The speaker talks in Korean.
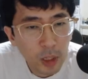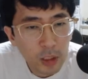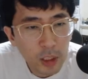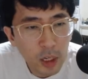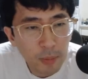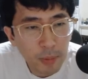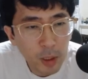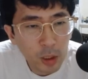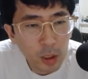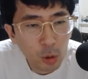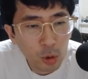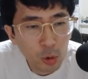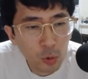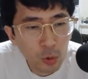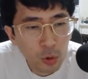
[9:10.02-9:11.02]
차가 빠르게
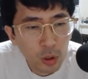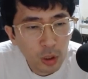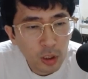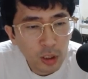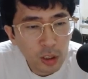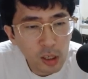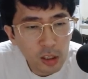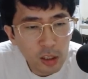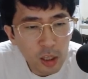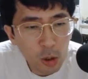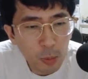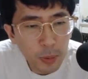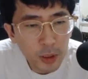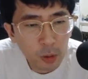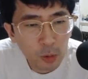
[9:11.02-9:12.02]
나오시고 일단
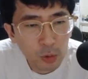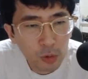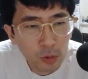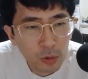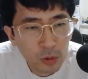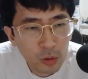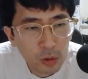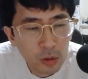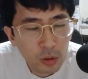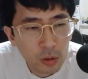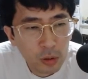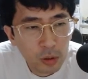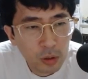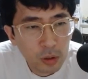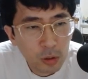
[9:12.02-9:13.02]
오빠 장군
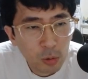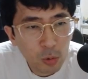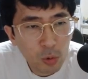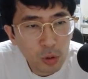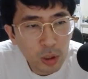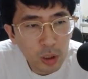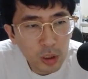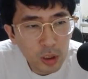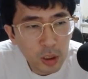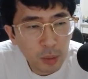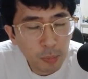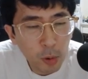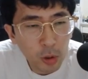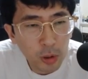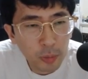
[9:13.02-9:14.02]
공을 트는지
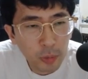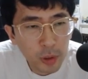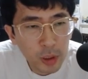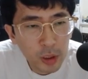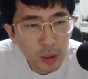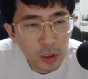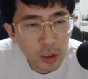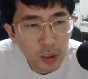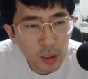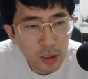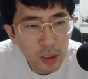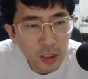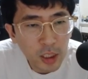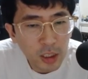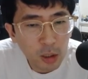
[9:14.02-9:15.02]
포가 넘는지
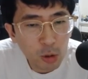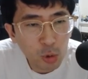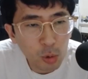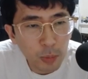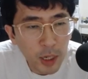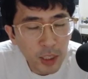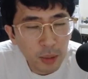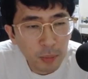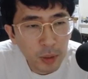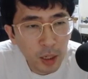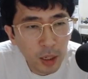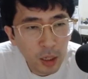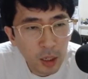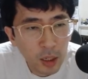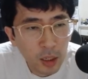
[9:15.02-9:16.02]
일단 상대 공수로 봐야
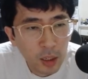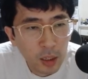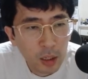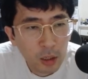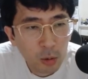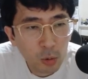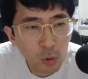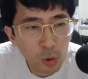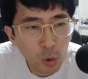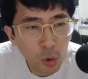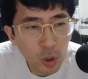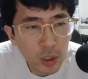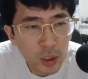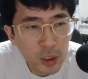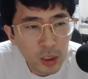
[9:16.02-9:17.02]
됩니다. 공을
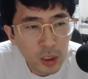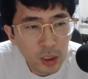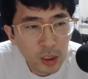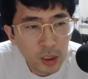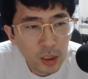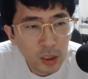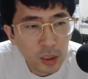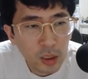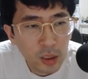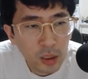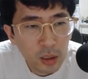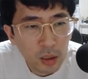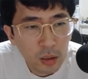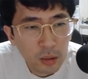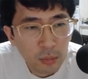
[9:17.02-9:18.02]
돌리는지
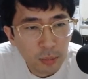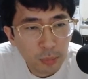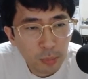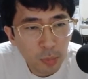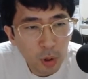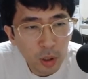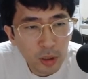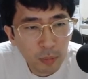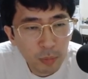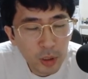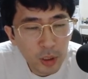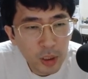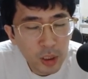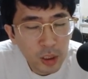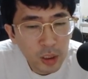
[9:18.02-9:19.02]
포가
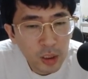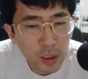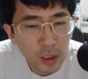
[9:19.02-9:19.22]
넘는지